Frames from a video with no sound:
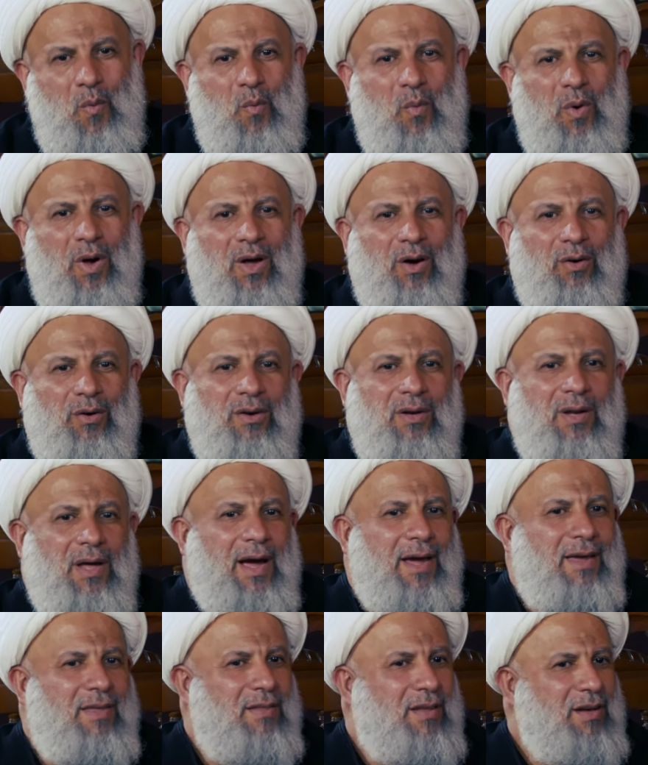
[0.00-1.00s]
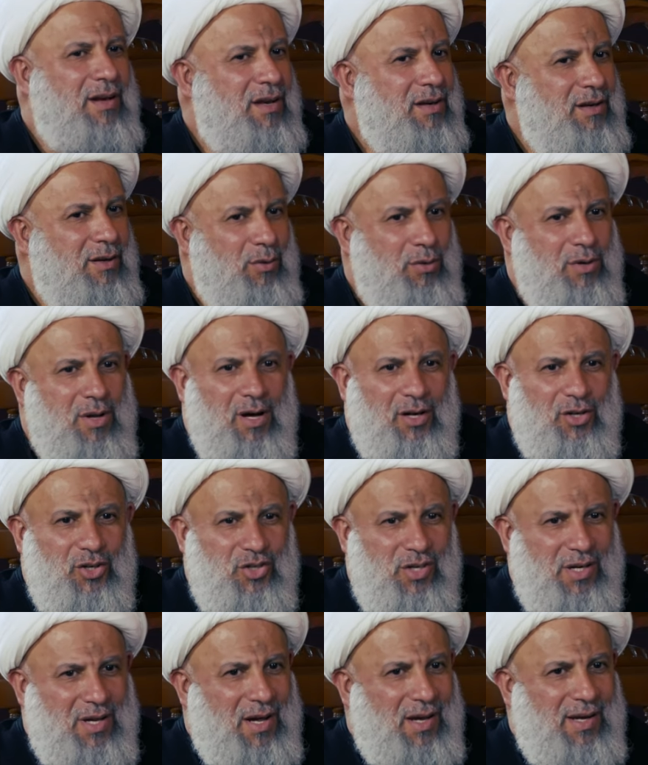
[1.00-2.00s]
وقلنا ايضا ان هناك
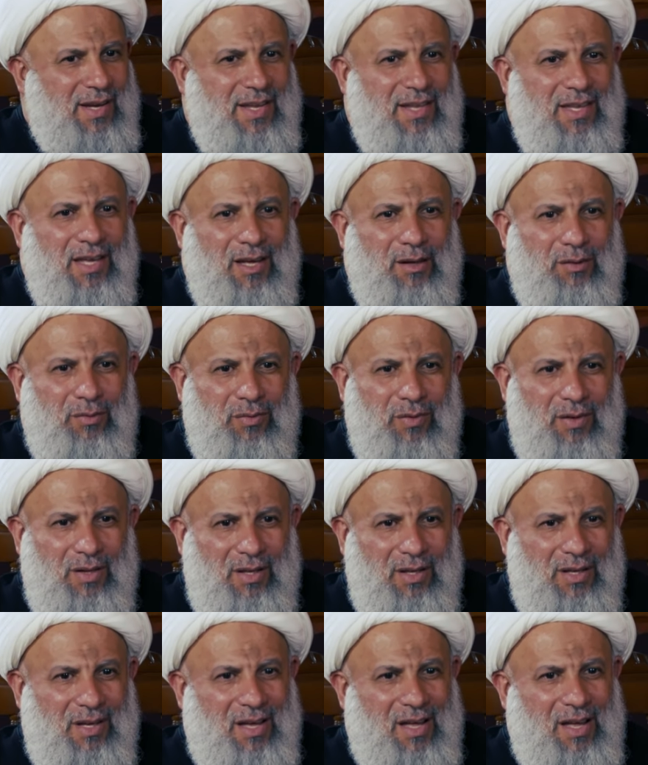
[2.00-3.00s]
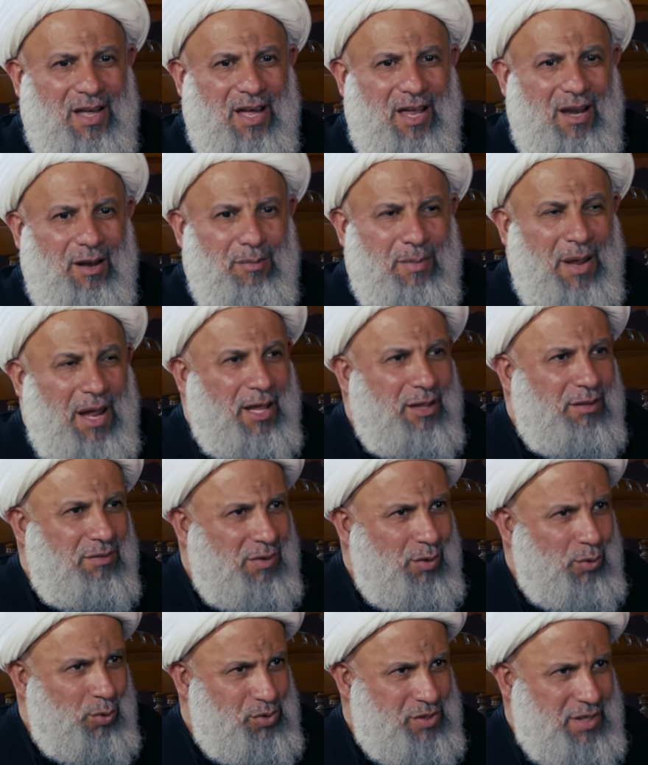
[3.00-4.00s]
اشكاليه في البحث
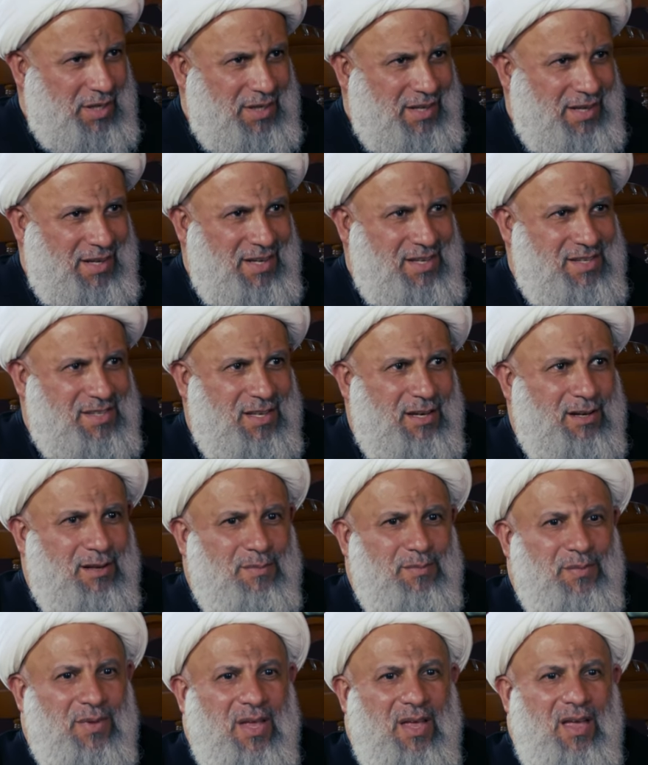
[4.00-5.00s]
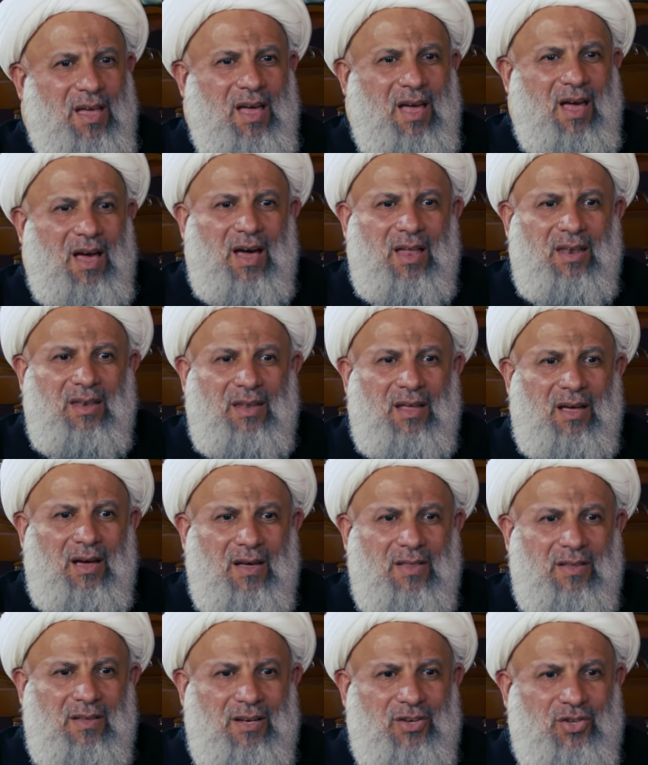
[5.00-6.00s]
في الحسين عليه السلام ان
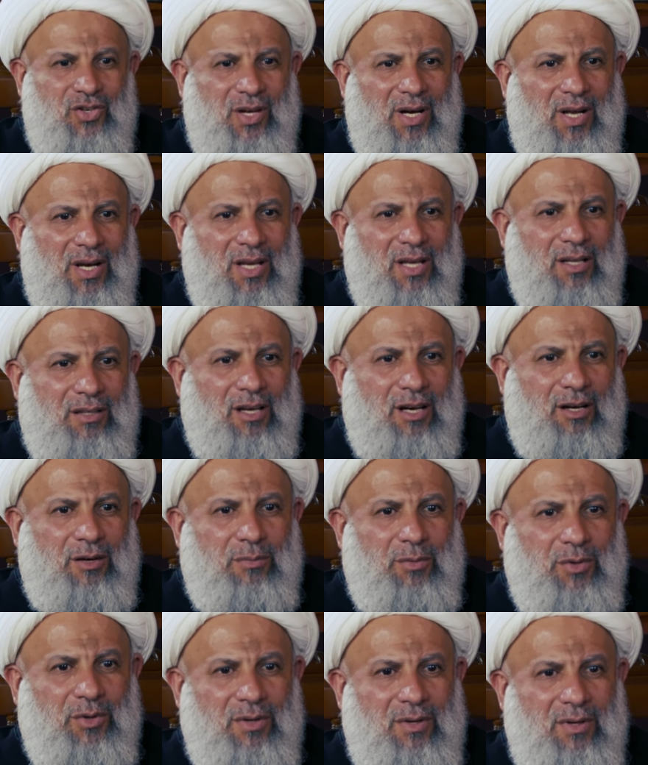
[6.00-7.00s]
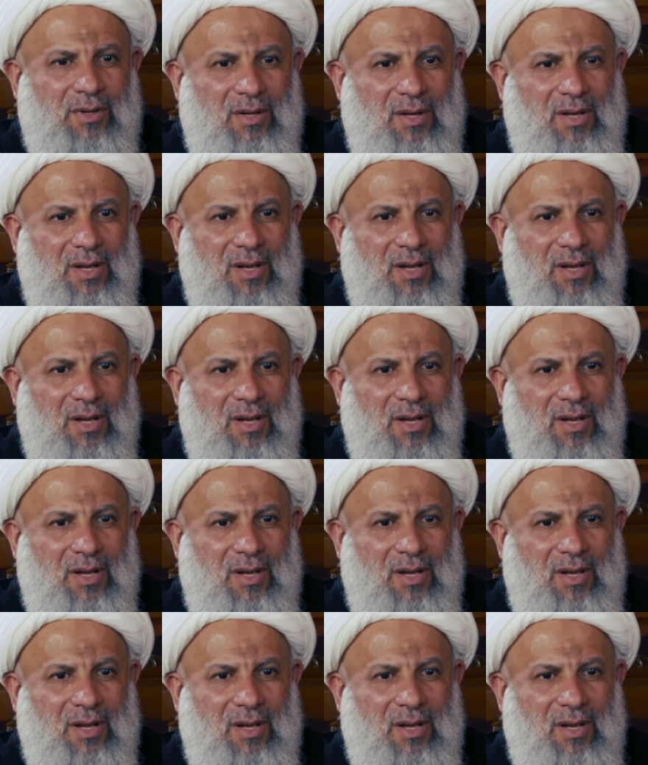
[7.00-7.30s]
هذه الاشكاليه تكمن